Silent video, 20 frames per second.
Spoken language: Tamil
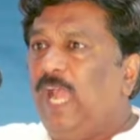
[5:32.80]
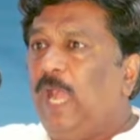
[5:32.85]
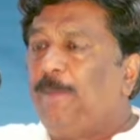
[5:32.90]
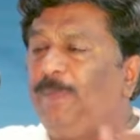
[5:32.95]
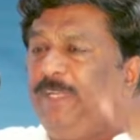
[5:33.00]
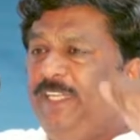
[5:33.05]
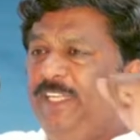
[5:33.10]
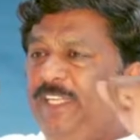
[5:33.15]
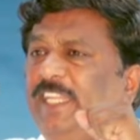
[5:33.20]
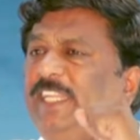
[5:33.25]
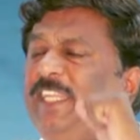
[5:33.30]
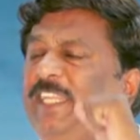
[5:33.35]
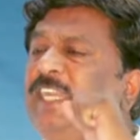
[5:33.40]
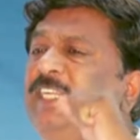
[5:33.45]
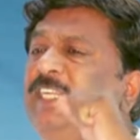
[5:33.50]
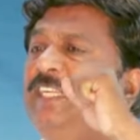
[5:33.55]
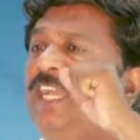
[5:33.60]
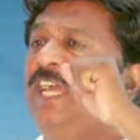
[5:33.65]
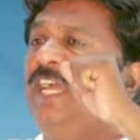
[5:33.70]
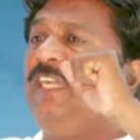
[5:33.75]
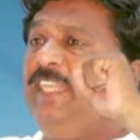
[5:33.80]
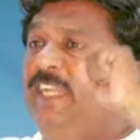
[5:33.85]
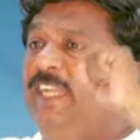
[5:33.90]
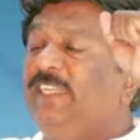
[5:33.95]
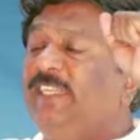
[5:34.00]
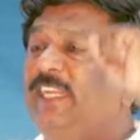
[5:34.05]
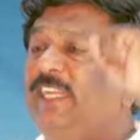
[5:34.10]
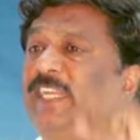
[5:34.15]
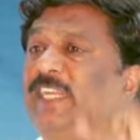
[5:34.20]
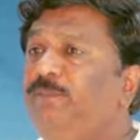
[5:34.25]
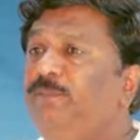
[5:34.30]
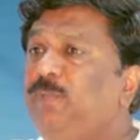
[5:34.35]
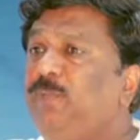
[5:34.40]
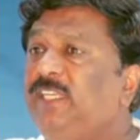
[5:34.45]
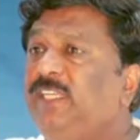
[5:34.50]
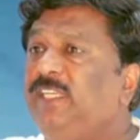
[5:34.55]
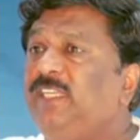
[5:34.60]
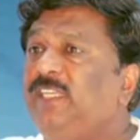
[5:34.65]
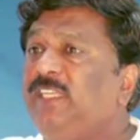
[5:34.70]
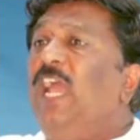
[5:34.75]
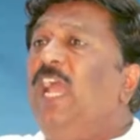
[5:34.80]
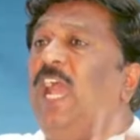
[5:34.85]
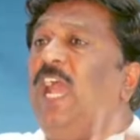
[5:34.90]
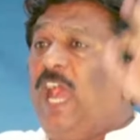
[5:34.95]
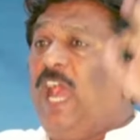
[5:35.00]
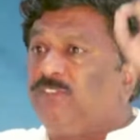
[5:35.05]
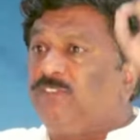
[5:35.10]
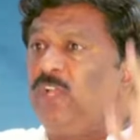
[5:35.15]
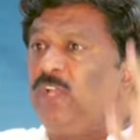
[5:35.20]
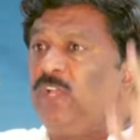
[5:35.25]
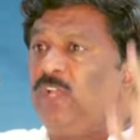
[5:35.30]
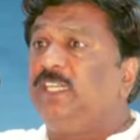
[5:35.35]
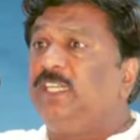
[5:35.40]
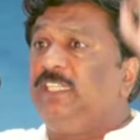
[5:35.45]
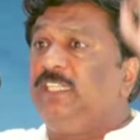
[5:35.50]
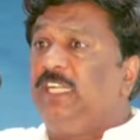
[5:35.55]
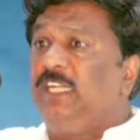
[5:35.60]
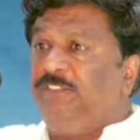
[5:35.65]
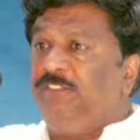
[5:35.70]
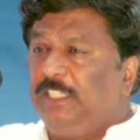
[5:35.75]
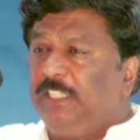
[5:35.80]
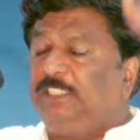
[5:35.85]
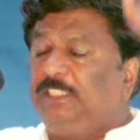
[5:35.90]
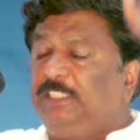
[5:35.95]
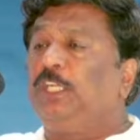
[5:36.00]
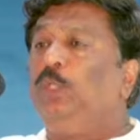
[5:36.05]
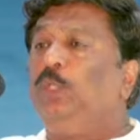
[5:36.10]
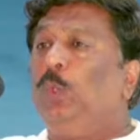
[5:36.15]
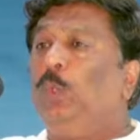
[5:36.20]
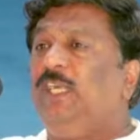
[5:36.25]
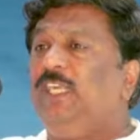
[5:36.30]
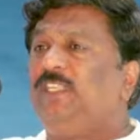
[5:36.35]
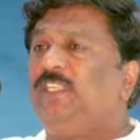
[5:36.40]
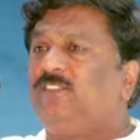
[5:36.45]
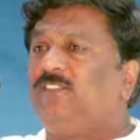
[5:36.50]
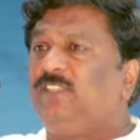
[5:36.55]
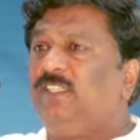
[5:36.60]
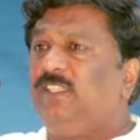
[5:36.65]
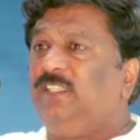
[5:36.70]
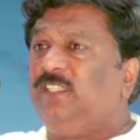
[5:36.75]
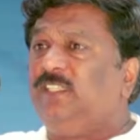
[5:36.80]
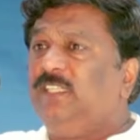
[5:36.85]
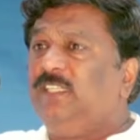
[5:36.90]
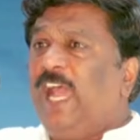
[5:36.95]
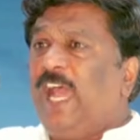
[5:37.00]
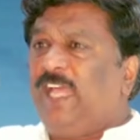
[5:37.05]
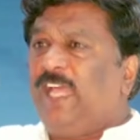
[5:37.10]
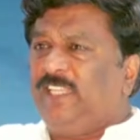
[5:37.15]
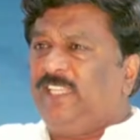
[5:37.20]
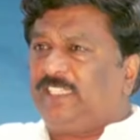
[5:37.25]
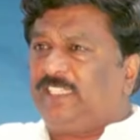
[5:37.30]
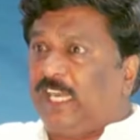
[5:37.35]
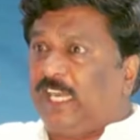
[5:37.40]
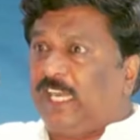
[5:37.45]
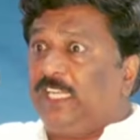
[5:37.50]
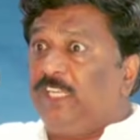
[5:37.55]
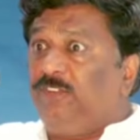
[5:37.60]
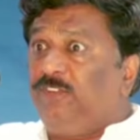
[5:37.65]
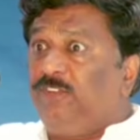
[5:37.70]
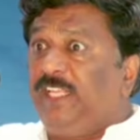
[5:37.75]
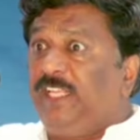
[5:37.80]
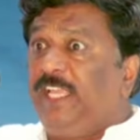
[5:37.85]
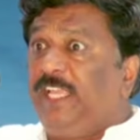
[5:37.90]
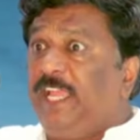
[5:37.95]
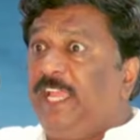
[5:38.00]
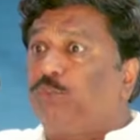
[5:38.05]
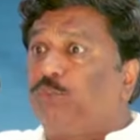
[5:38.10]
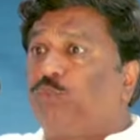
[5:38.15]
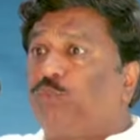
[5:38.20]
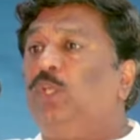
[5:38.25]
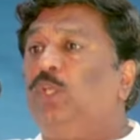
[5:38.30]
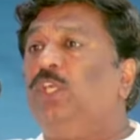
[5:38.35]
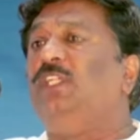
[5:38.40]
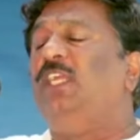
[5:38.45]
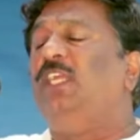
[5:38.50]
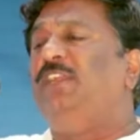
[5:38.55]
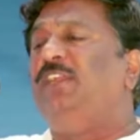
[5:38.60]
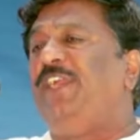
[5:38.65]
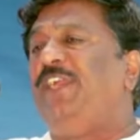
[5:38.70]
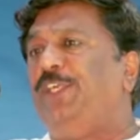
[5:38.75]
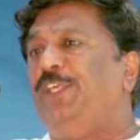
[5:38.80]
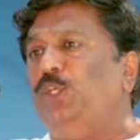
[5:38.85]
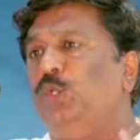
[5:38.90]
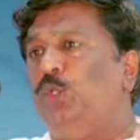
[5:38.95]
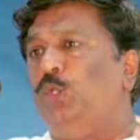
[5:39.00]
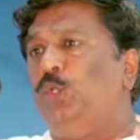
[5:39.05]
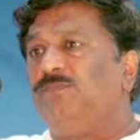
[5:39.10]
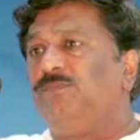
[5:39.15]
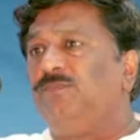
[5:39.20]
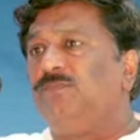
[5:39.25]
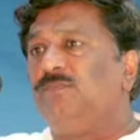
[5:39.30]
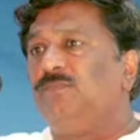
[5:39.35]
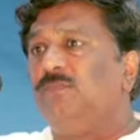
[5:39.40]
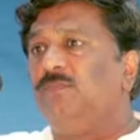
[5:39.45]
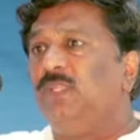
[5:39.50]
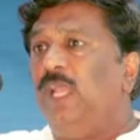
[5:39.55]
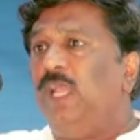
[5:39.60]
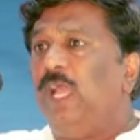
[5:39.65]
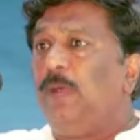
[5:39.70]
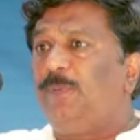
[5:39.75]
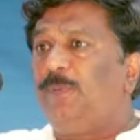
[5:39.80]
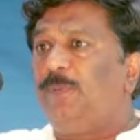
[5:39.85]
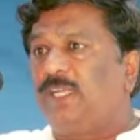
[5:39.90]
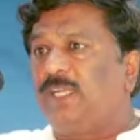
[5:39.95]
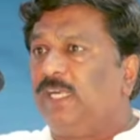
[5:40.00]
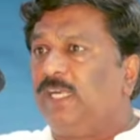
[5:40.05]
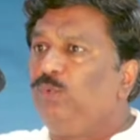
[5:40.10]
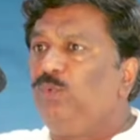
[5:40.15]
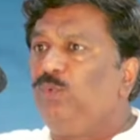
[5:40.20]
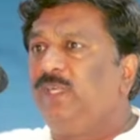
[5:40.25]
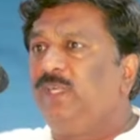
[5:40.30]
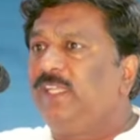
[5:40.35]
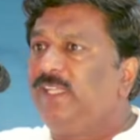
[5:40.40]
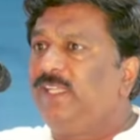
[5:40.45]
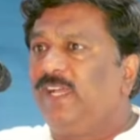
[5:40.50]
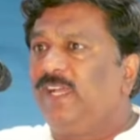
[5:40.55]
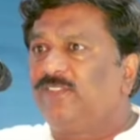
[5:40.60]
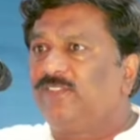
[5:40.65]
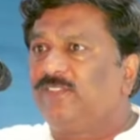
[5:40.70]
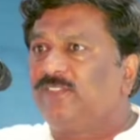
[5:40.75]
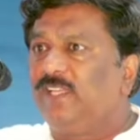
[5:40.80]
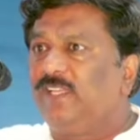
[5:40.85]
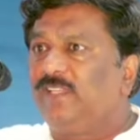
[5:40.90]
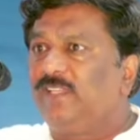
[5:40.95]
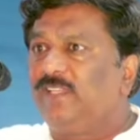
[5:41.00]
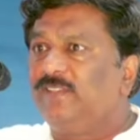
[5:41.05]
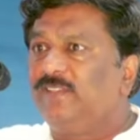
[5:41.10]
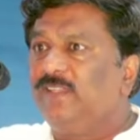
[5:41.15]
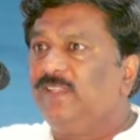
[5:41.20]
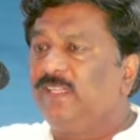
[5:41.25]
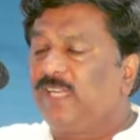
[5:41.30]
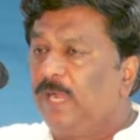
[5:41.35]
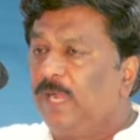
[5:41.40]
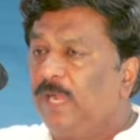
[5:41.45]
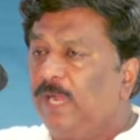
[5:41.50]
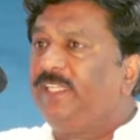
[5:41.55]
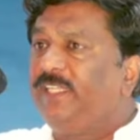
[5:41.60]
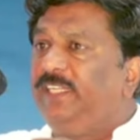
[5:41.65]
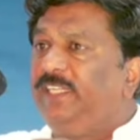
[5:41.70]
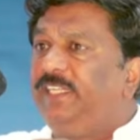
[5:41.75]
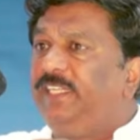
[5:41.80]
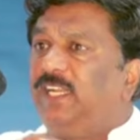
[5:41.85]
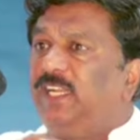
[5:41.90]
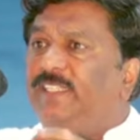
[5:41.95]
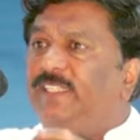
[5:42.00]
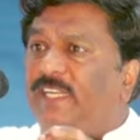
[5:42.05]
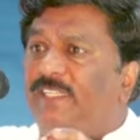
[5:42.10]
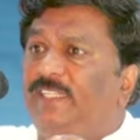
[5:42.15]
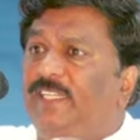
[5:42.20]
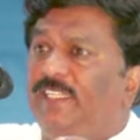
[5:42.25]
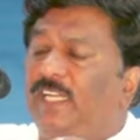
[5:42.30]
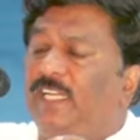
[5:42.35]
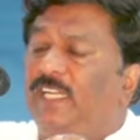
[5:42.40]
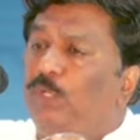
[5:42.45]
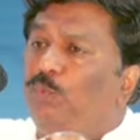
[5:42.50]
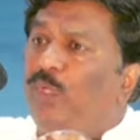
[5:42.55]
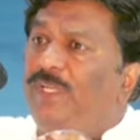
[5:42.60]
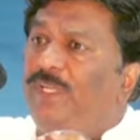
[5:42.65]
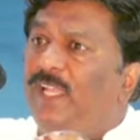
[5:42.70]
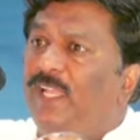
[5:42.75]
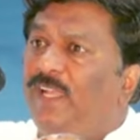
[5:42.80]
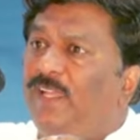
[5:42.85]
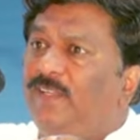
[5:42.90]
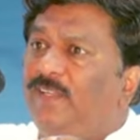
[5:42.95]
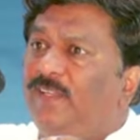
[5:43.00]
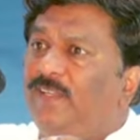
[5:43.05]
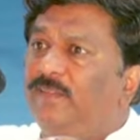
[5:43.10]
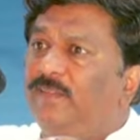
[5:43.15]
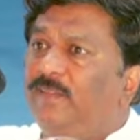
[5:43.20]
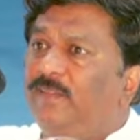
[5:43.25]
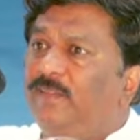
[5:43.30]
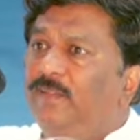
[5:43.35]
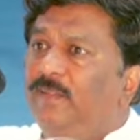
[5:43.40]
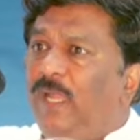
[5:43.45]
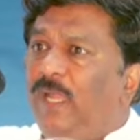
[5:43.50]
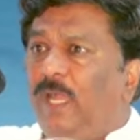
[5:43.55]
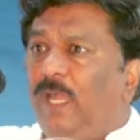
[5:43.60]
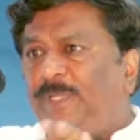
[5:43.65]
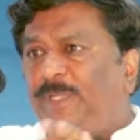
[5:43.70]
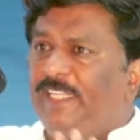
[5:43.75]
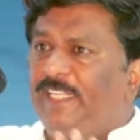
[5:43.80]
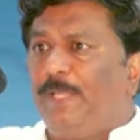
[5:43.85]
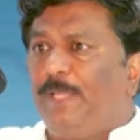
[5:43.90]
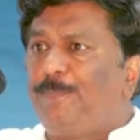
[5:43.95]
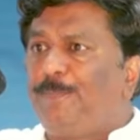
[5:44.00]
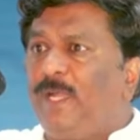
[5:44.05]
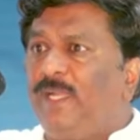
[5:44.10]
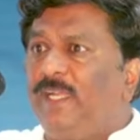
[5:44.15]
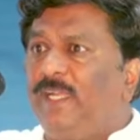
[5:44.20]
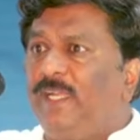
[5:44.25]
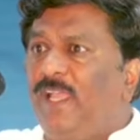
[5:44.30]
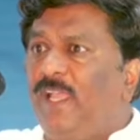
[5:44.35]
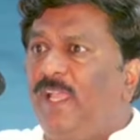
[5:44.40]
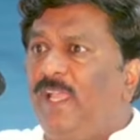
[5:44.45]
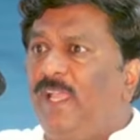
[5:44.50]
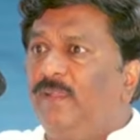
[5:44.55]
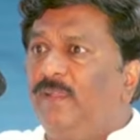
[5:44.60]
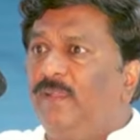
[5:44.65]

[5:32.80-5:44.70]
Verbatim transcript: அப்ப நெறி என்னால் என்ற என்பது ஆசாரங்களை விட்டு ஒழித்து அந்த கடவுளையே தொழுதல் வேண்டும் அப்போ கடவுள்னா யார் சார் ராமலிங்க அடிகளார் கண்ட கடவுள் யார் அப்படின்னு கேட்பாங்கல்ல